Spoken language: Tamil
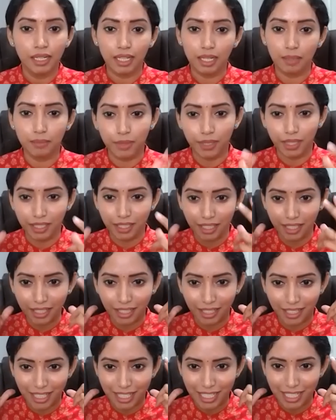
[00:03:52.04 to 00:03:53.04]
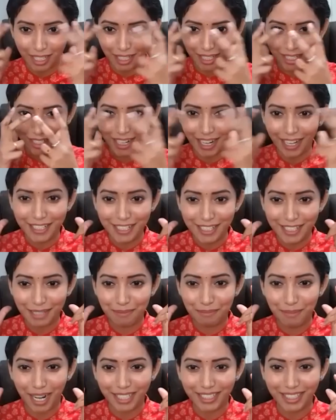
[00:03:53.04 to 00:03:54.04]
நம்ம அந்த ஹெட்செட்
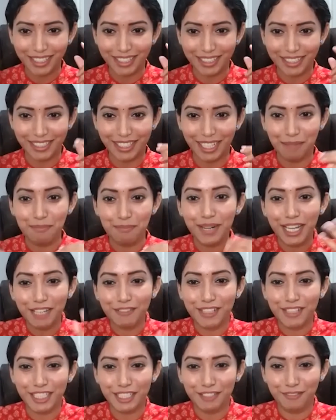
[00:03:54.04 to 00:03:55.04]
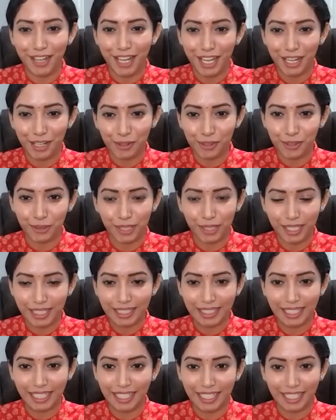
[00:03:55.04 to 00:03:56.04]
மாத்திட்டு நம்மளே வந்து வேற ஒரு
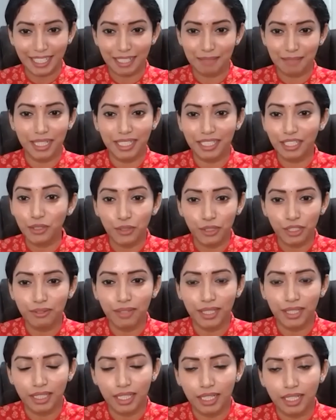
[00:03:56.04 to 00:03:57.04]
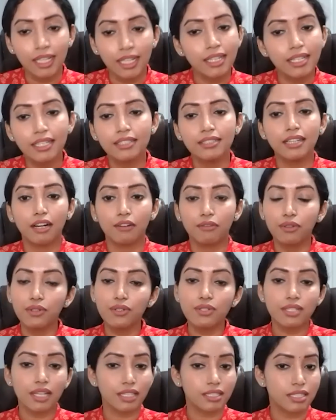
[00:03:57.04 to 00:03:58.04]
உலகத்துல இருக்கிற மாதிரி கொண்டு வந்தாங்க ஆனா அது அவ்வளோ
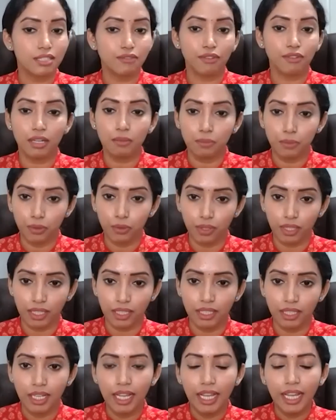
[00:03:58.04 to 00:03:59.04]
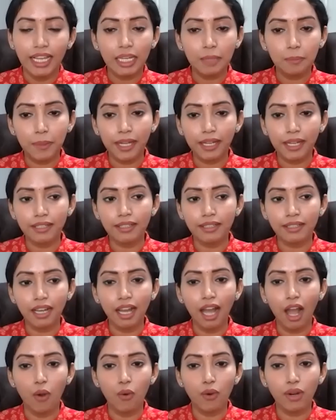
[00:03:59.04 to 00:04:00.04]
ஒன்றும் சக்சஸ்ஃபுல்லா போகல இப்ப என்னன்னா
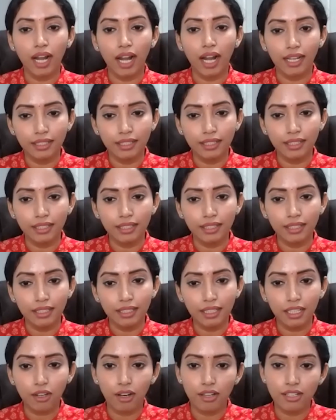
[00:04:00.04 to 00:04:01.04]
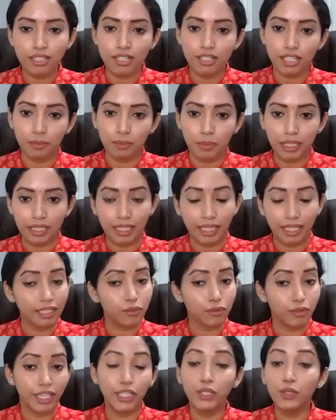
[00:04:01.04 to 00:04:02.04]
அவங்க அதுல கான்சென்ட்ரேட் பண்றதா ஏன்னா
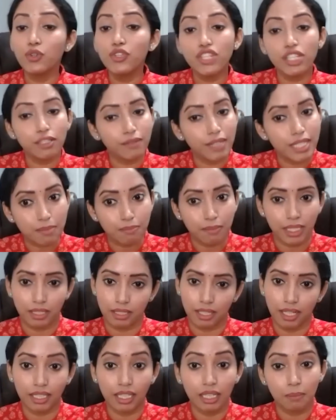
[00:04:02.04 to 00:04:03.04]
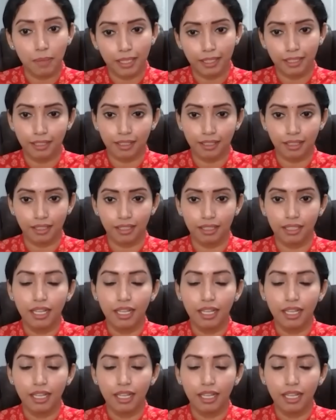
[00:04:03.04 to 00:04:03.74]
ஹியூஜ் இன்வெஸ்ட்மெண்ட் அதுல பண்ணிருக்காங்க